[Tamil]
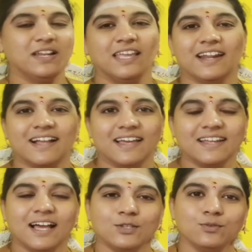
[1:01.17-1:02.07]
வீட்லேயே
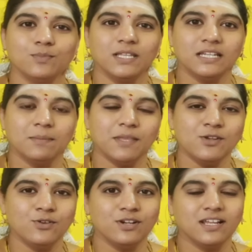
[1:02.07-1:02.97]
இருக்கார் அதுவும் பார்த்தீங்கன்னா
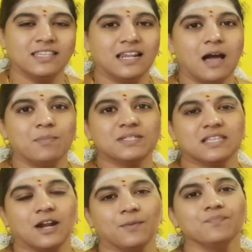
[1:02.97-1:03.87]
பதினொன்றுங்கிறது
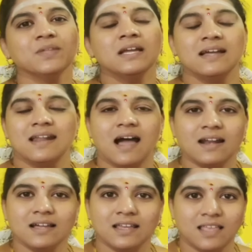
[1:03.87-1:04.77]
லாபஸ்தானம்
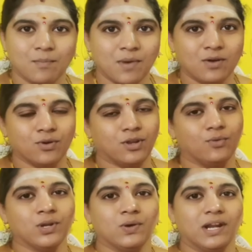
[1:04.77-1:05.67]
நாலுங்கிறது அம்மா
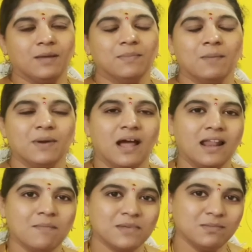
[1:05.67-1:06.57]
குறிக்கக்கூடிய ஒரு இடம் அப்போ
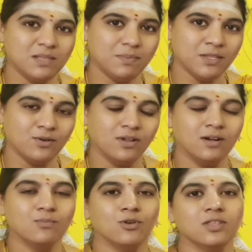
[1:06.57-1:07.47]
நாலாம் அதிபதி பதினொன்று
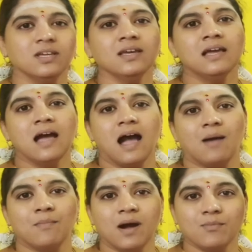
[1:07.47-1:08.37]
இருக்கும் பொழுது
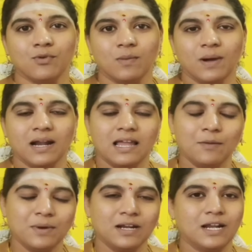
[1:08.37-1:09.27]
அம்மா மூலமாக
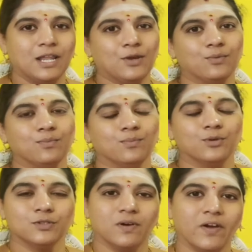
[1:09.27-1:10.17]
லாபங்கள் கிடைக்கும்
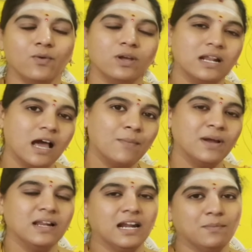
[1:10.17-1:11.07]
பொதுவாகவே உங்களுக்கு
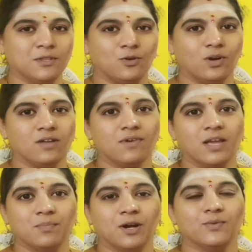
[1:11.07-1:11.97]
லாபங்கள் கிடைப்பதற்குண்டான
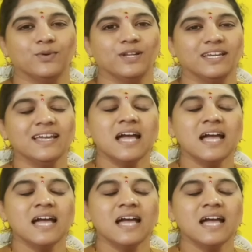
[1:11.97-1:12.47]
வாய்ப்புகள் உண்டு